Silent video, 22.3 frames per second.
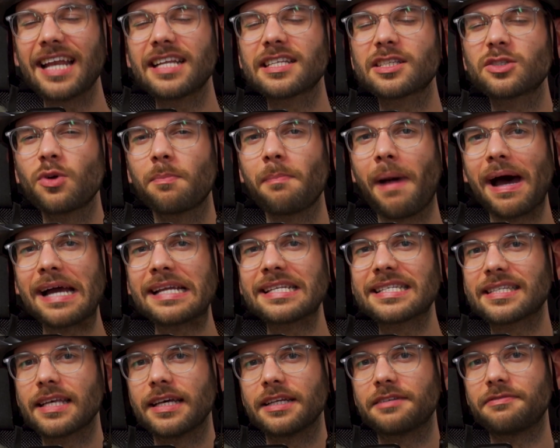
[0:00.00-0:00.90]
alles nur
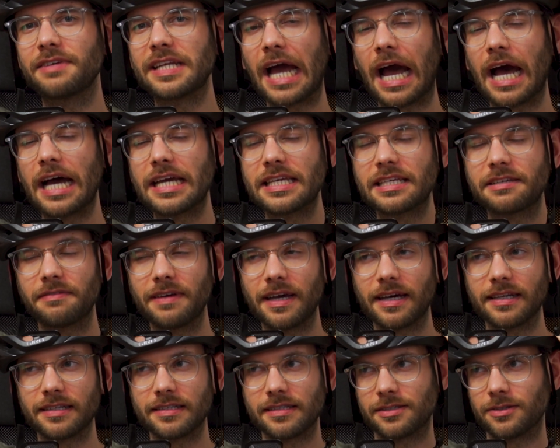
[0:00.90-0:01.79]
Mindset, wenn ihr reich
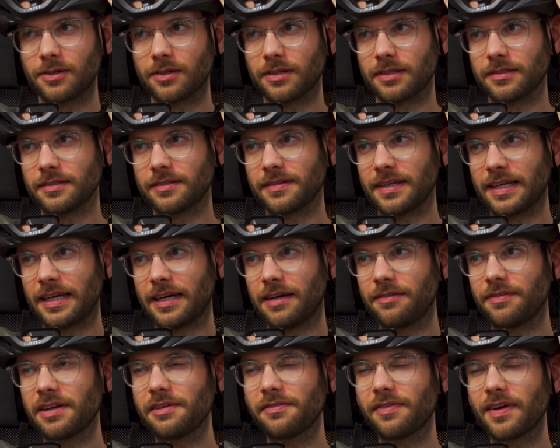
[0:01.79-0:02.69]
werden sollt. Ja.
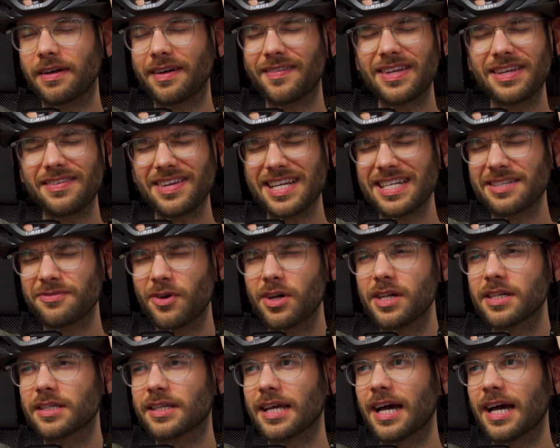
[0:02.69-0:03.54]
ja wenn, ihr, wenn ihr das wollt,